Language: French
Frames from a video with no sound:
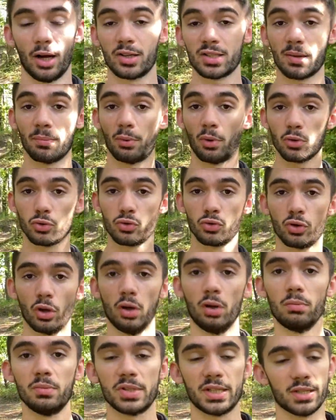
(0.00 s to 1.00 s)
que ça me prend du temps,
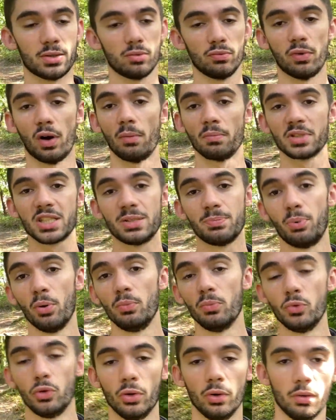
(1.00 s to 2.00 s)
mais c'est souvent un petit peu
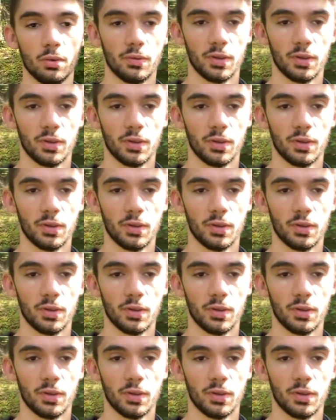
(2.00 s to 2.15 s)
mieux.